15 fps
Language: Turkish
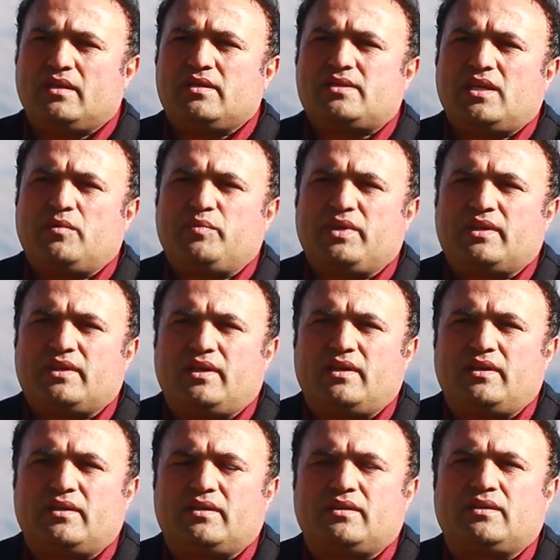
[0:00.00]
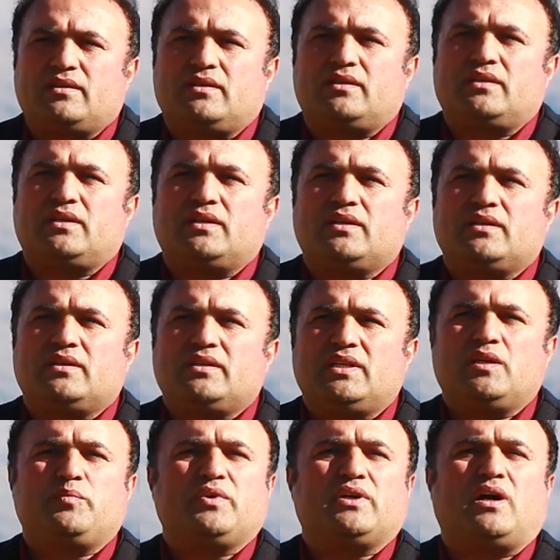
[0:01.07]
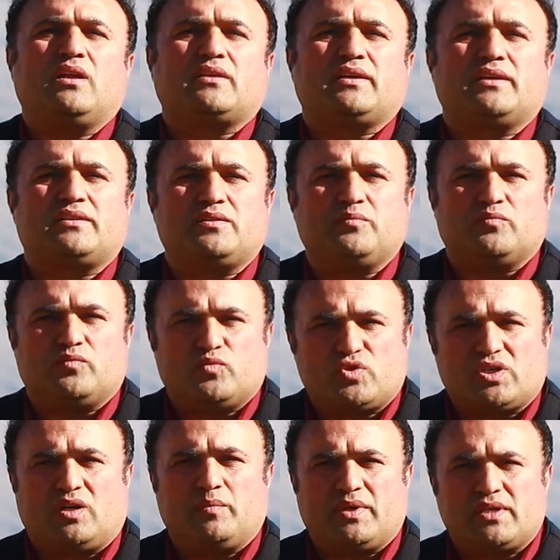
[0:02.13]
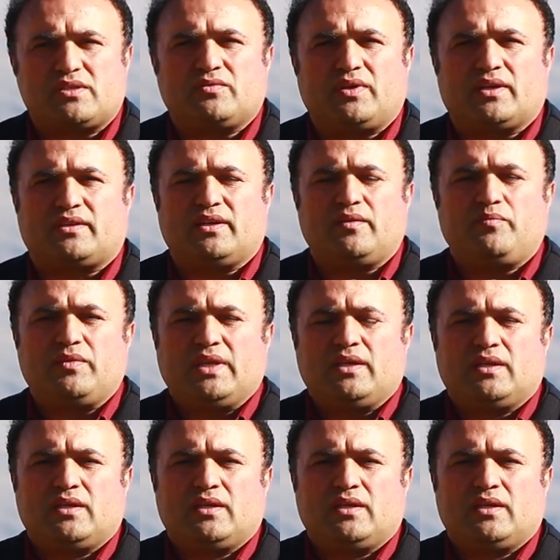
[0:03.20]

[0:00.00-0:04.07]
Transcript: Lise 1'de e, yine bir halk eğitim müsameresi varken